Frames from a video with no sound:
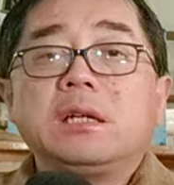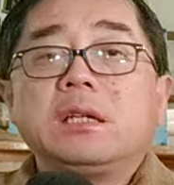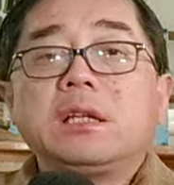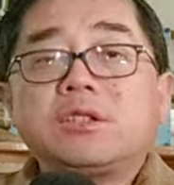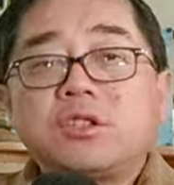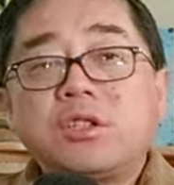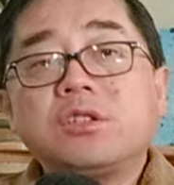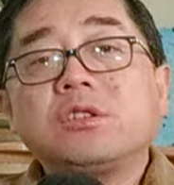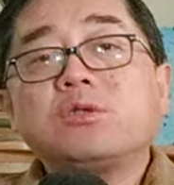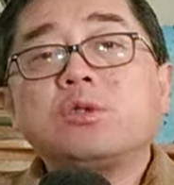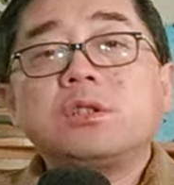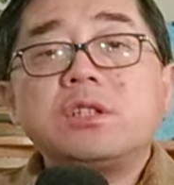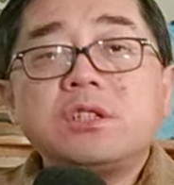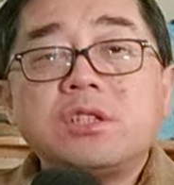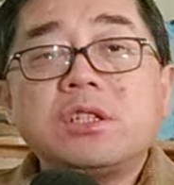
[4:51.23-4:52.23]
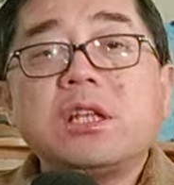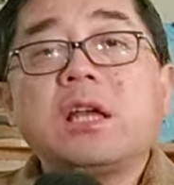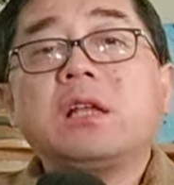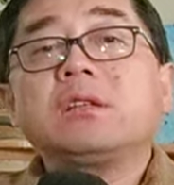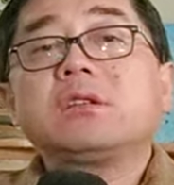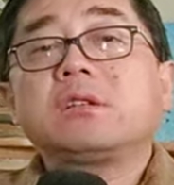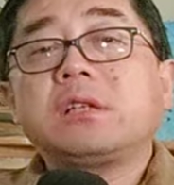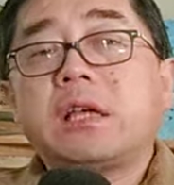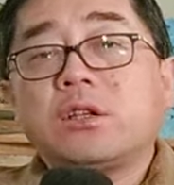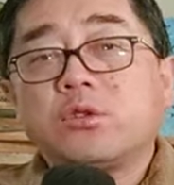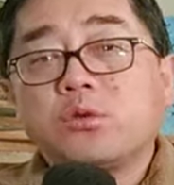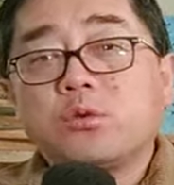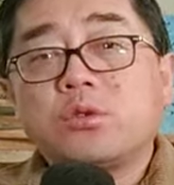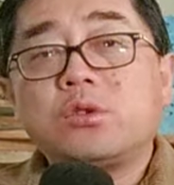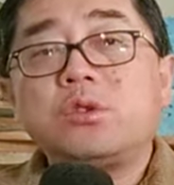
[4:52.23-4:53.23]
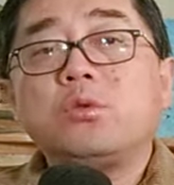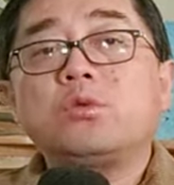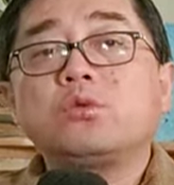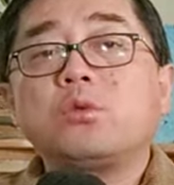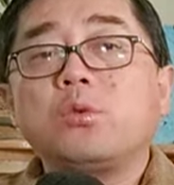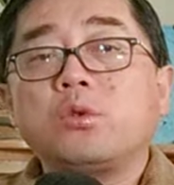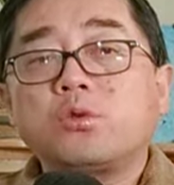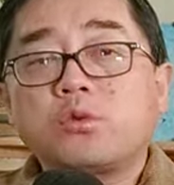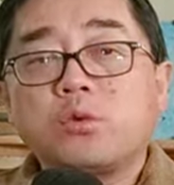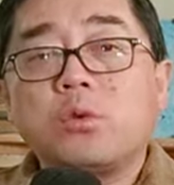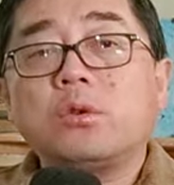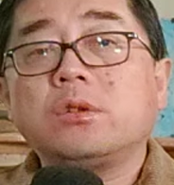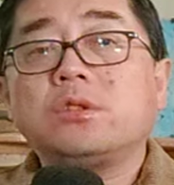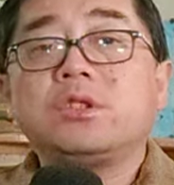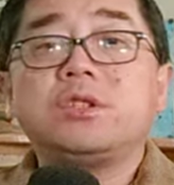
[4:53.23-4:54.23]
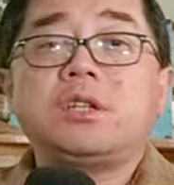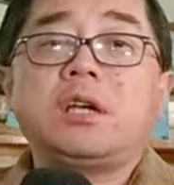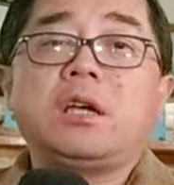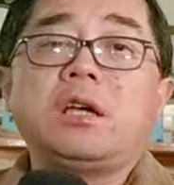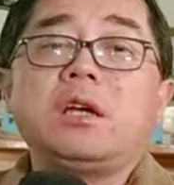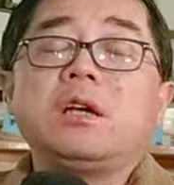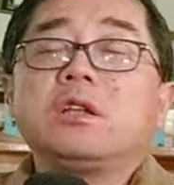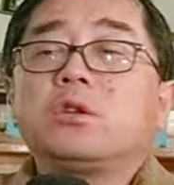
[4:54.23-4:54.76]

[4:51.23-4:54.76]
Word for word: 那其实最近几年，给几乎中国所有的企业